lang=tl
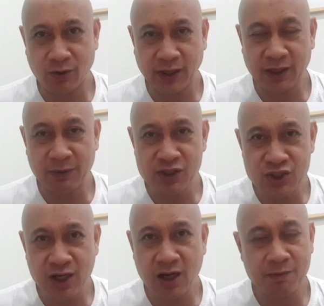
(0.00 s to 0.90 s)
Okay naman
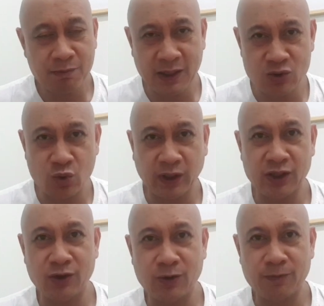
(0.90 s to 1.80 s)
siya,
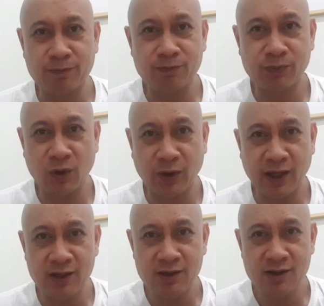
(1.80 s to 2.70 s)
pasukin nyo.
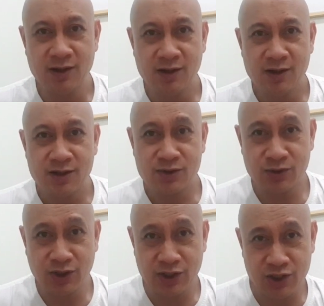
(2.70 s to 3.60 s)
Okay?
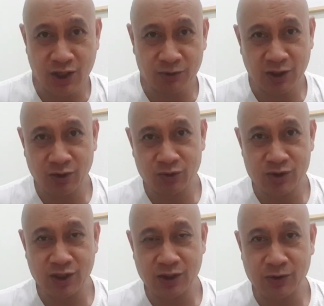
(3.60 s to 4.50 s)
So, yun ang shout out ko
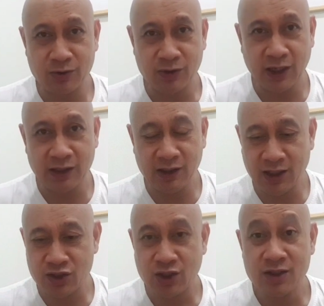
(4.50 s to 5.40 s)
sa inyo. And
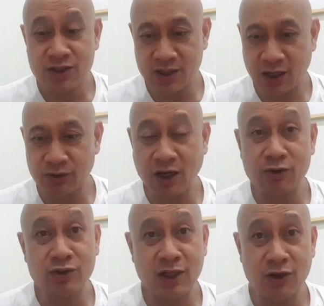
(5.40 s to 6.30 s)
then, shout
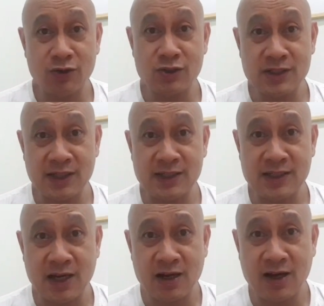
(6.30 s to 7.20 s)
out din ako sa
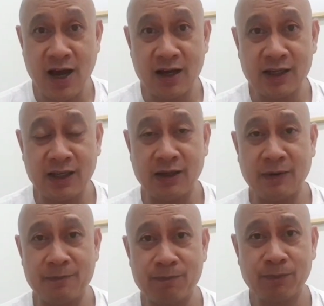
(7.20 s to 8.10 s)
isang aking
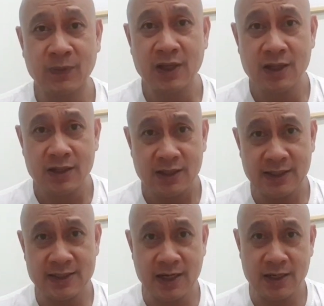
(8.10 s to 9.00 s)

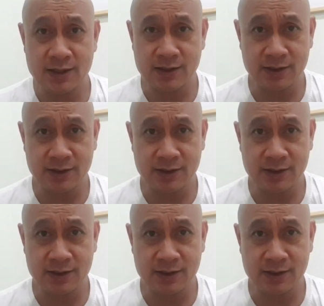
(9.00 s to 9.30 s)
isang